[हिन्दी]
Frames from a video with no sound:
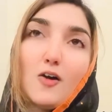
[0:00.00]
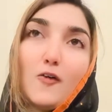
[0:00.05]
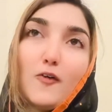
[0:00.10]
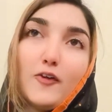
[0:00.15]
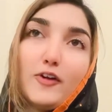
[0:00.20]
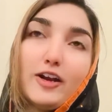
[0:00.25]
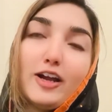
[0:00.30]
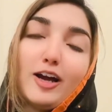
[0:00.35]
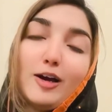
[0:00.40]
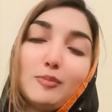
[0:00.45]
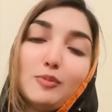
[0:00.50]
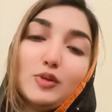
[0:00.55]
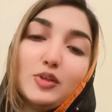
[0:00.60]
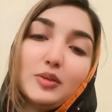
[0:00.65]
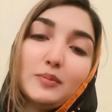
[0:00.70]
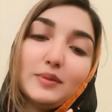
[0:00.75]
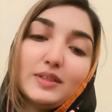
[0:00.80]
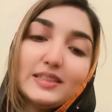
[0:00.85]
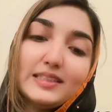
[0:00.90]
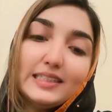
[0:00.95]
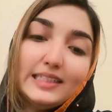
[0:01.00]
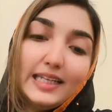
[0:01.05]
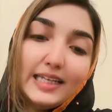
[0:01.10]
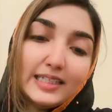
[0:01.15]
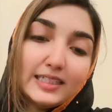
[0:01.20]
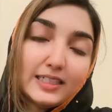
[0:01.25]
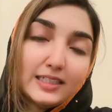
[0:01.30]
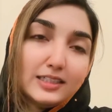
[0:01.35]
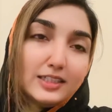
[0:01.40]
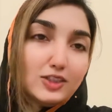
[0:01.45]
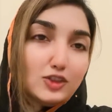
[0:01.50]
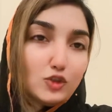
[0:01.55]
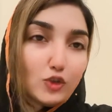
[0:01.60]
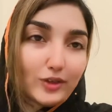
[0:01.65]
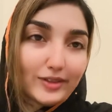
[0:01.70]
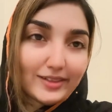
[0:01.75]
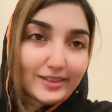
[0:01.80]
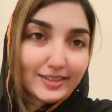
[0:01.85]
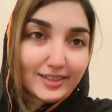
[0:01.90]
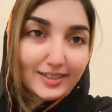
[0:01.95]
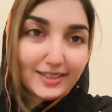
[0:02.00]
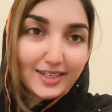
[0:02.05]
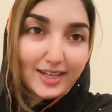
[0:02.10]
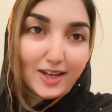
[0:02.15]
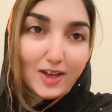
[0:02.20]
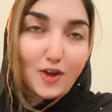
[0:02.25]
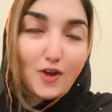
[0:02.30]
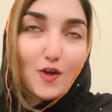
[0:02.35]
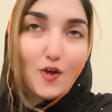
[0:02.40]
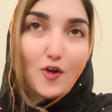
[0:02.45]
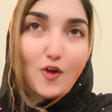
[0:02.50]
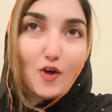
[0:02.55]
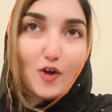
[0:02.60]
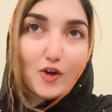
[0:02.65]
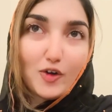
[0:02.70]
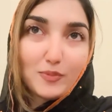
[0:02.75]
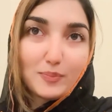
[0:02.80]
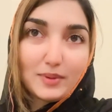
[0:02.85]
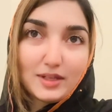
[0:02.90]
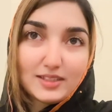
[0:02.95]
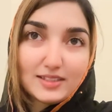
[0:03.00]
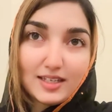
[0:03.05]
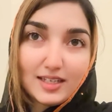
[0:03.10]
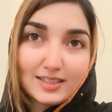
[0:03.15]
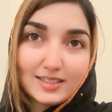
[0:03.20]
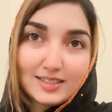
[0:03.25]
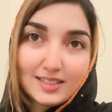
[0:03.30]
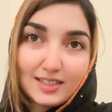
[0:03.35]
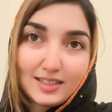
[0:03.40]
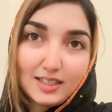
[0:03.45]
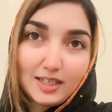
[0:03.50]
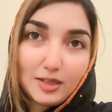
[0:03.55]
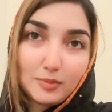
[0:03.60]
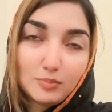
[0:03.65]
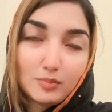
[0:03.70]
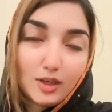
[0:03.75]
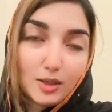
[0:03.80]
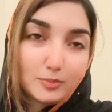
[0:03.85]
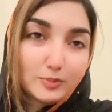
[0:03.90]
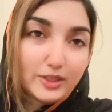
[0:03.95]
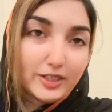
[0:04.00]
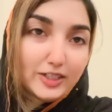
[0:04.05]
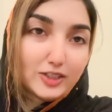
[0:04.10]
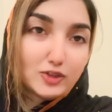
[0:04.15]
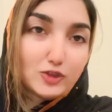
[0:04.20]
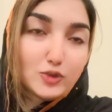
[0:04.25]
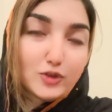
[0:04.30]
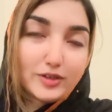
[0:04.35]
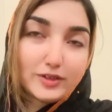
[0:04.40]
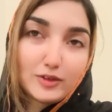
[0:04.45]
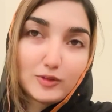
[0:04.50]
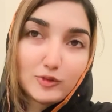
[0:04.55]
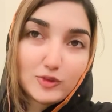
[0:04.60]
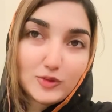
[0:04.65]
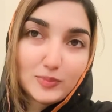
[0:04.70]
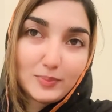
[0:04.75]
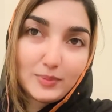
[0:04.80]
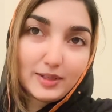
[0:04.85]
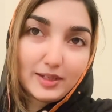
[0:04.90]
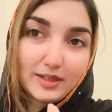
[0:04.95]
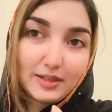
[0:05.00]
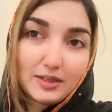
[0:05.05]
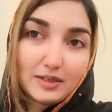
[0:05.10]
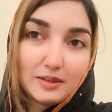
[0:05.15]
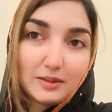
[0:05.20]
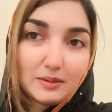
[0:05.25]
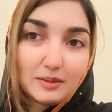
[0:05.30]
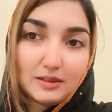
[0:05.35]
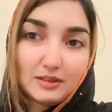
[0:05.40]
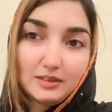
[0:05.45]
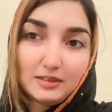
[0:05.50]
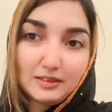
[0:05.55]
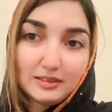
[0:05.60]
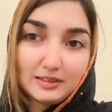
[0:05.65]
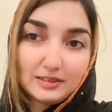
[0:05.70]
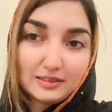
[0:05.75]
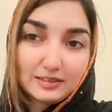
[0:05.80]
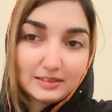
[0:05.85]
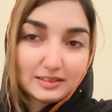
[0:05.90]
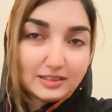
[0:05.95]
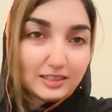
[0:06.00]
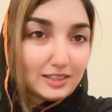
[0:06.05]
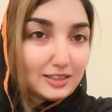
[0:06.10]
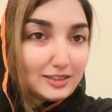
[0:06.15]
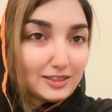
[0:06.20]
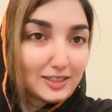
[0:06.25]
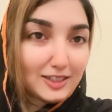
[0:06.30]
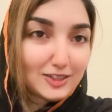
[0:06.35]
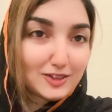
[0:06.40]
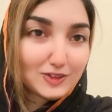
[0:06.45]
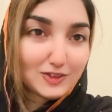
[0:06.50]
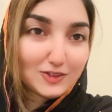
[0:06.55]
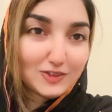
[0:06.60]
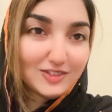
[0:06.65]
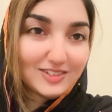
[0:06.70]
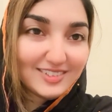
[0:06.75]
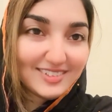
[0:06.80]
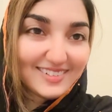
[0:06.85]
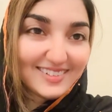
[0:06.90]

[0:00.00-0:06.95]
और आप लोगों ने बस सिलेक्ट करना है ज्वाइन करना है और मैं साथ साथ अपडेट्स जो है ना उस पर करती रहती हूँ